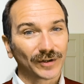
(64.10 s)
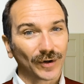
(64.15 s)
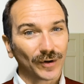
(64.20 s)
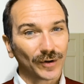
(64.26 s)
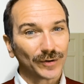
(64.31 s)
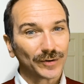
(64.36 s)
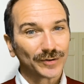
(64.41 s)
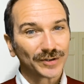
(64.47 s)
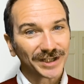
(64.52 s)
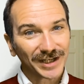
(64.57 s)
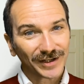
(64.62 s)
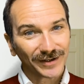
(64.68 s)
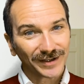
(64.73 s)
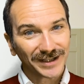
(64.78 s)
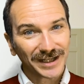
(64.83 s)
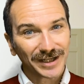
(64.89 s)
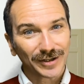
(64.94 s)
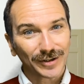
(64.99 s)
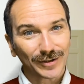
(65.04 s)
の後ろ
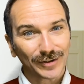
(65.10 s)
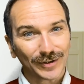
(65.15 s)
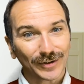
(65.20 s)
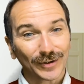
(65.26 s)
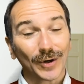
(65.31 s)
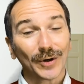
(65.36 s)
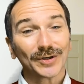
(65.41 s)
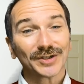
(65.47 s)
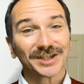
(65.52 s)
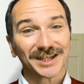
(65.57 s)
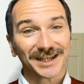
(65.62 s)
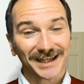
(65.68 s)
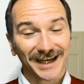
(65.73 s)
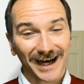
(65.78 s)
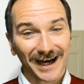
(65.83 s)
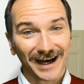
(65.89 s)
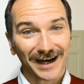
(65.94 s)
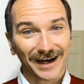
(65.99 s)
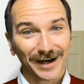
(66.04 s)
に来る動詞
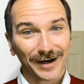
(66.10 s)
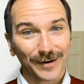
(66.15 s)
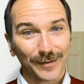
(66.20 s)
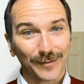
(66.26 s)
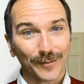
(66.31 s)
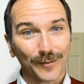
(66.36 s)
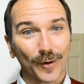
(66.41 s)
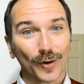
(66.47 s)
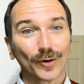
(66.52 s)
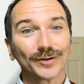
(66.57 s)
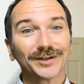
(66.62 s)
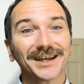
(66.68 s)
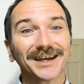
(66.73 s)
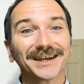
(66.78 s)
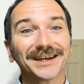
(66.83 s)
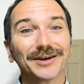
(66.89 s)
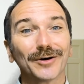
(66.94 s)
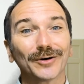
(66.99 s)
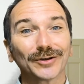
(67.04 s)
が目
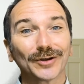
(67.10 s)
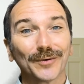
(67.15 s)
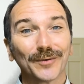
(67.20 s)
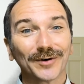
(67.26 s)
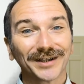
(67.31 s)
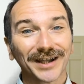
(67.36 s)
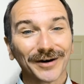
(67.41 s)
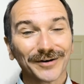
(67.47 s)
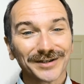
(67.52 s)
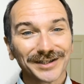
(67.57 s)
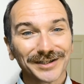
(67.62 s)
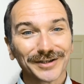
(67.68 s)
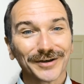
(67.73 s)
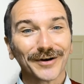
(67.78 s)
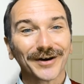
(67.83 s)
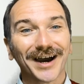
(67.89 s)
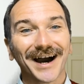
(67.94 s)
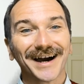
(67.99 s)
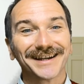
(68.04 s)
的を伴う必
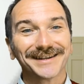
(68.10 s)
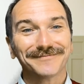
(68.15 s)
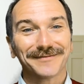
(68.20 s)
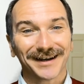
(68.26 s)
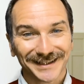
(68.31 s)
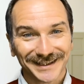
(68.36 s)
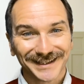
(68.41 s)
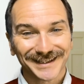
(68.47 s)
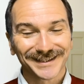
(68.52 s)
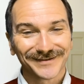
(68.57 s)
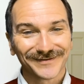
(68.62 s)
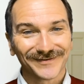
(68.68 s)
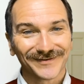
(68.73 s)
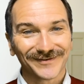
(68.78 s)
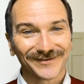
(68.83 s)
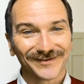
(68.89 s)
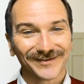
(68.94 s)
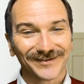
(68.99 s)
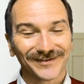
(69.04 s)
要があります。
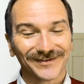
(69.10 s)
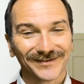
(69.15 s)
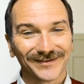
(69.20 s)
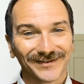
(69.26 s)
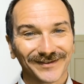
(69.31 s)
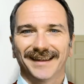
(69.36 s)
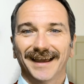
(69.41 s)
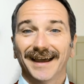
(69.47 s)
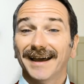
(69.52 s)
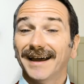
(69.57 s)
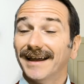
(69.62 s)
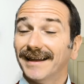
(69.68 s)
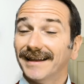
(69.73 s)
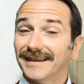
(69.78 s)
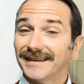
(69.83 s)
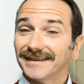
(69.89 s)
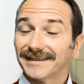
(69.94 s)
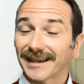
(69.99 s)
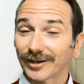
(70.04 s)

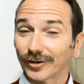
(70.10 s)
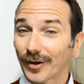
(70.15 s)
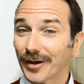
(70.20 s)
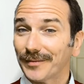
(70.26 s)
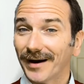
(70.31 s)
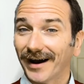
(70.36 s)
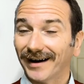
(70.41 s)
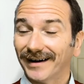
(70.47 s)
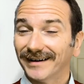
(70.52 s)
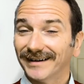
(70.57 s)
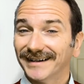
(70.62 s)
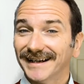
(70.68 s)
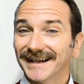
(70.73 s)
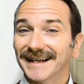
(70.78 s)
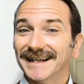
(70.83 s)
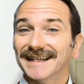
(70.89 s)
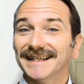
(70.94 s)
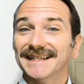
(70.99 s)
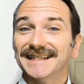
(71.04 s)
例えば、
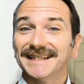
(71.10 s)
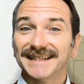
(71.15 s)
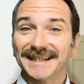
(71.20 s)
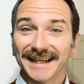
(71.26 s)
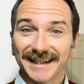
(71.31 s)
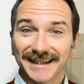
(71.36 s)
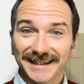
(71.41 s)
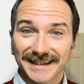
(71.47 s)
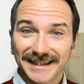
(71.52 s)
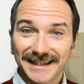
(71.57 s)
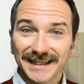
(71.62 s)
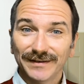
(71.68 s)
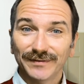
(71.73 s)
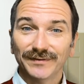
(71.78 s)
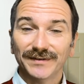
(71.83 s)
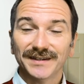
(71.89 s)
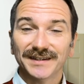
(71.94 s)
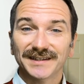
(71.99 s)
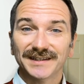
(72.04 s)
c'est
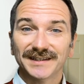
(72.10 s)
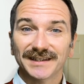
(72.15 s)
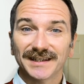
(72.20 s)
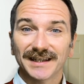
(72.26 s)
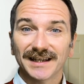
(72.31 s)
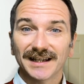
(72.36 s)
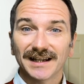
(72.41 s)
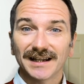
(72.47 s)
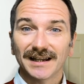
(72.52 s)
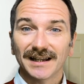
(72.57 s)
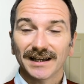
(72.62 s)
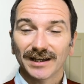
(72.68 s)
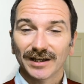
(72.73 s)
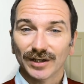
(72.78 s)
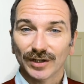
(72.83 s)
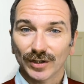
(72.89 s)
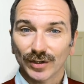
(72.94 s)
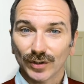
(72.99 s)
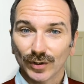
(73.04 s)
difficile
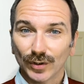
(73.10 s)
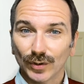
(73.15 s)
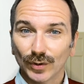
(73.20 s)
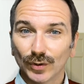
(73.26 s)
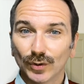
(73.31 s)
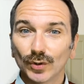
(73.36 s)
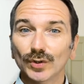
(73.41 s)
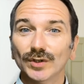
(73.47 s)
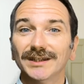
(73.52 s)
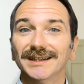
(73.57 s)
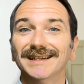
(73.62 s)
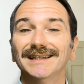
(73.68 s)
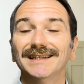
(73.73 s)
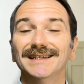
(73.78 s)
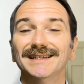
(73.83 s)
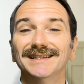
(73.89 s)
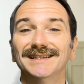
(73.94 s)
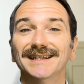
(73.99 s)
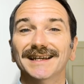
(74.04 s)

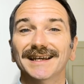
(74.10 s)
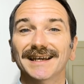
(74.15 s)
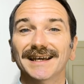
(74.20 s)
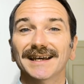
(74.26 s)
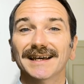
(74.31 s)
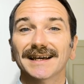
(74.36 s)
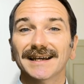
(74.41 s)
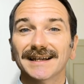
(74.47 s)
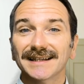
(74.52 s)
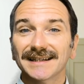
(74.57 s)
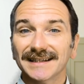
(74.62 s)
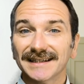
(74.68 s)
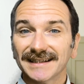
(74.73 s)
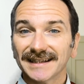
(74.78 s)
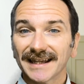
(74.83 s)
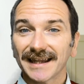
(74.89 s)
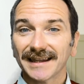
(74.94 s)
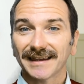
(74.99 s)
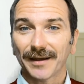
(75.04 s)
d'utiliser
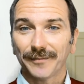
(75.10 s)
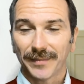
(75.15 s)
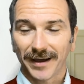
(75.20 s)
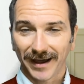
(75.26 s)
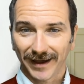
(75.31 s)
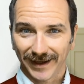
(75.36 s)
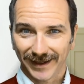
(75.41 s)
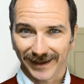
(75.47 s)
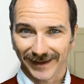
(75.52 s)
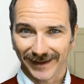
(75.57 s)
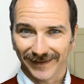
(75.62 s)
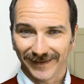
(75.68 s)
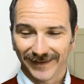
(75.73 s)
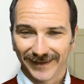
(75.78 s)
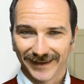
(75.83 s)
cet appareil.